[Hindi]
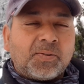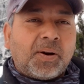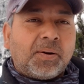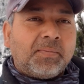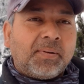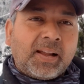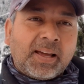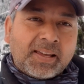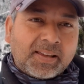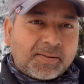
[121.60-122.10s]
तो
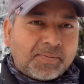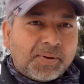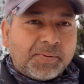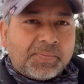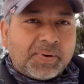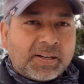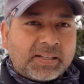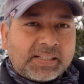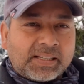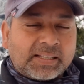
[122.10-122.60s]
आप लाइक भी
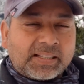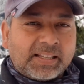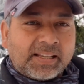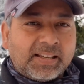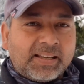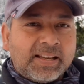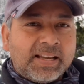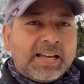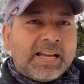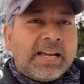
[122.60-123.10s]
मार सकते
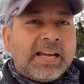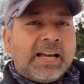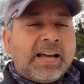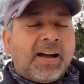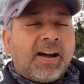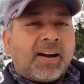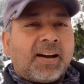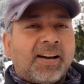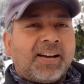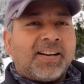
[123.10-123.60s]
हैं
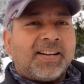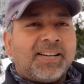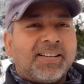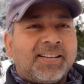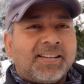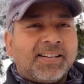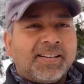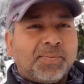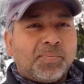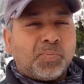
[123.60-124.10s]
अगर
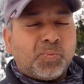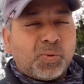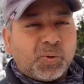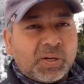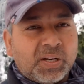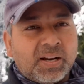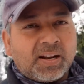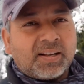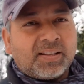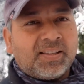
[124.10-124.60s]

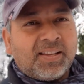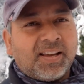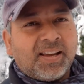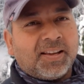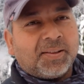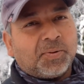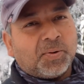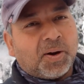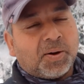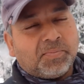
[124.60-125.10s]
बुरी लगती
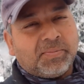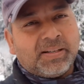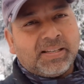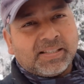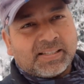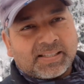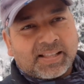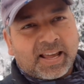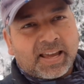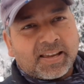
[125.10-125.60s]
है तो आप
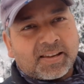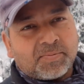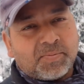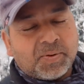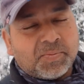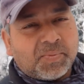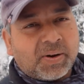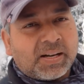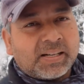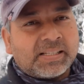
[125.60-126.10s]
डिसलाइक
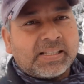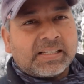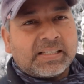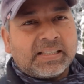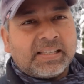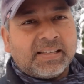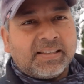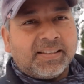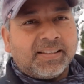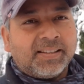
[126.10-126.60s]
भी मार
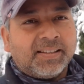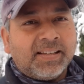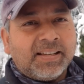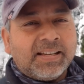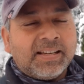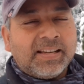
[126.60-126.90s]
सकते हैं